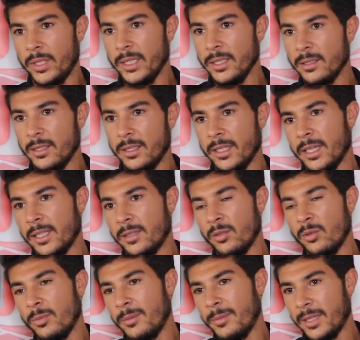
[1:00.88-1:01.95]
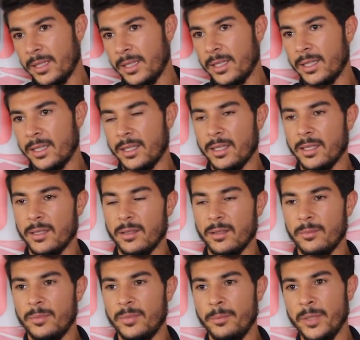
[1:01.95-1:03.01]
الاولاد اللي خاطر هما معناها
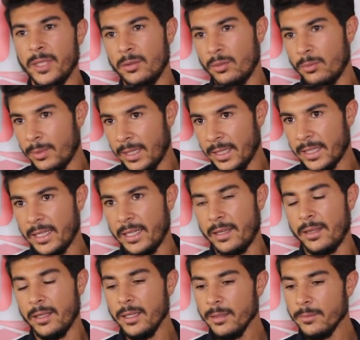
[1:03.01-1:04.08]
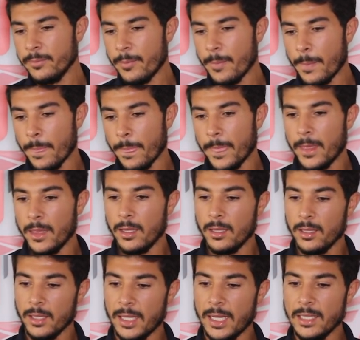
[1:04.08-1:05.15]
بادروا بالحكايه هذيا
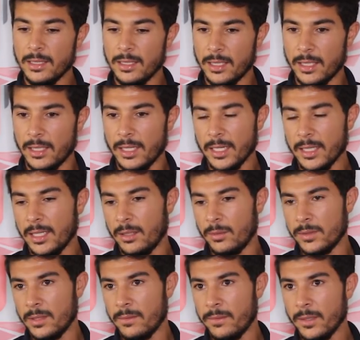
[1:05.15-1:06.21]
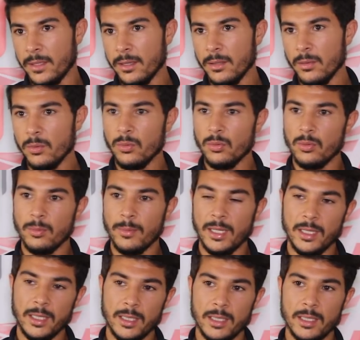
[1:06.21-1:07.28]
قعدت انا نحكي انا وسي الفاضل
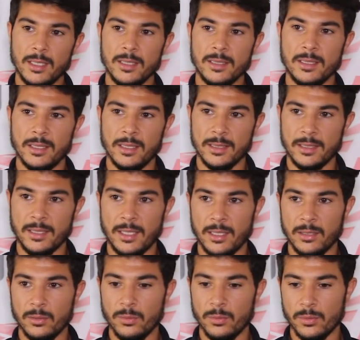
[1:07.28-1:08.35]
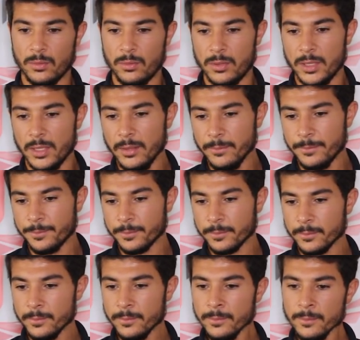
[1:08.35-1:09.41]
ومعنا سي ناصر العتروس كل شيء
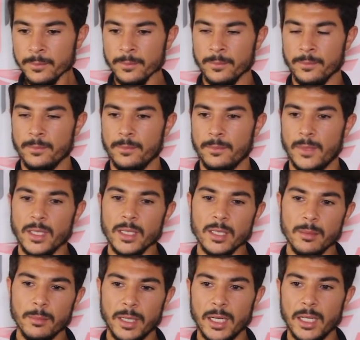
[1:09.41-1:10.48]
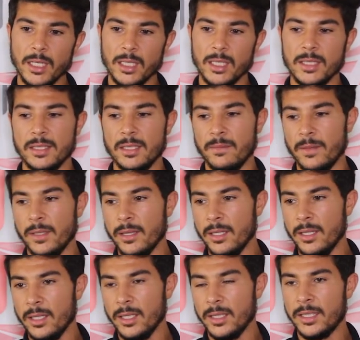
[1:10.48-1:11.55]
يا اخي ما عندنا كان سي
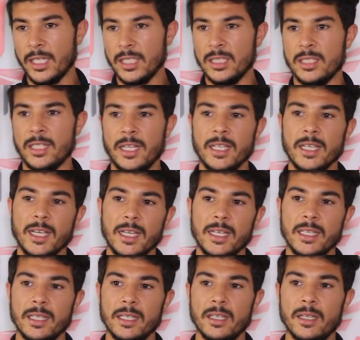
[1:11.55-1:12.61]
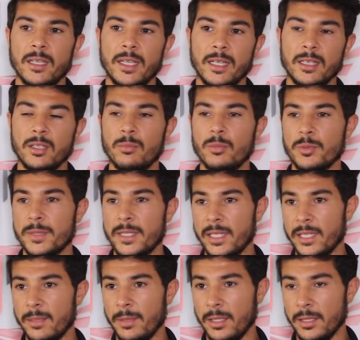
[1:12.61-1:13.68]
الفاضل تغشش عليا قال لي انا تو مش باش
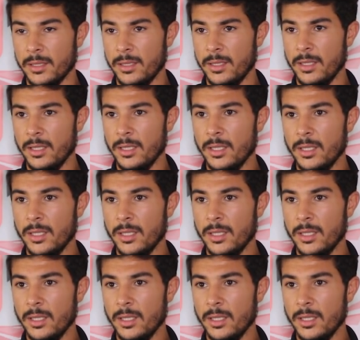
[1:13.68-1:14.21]
نحكي معاك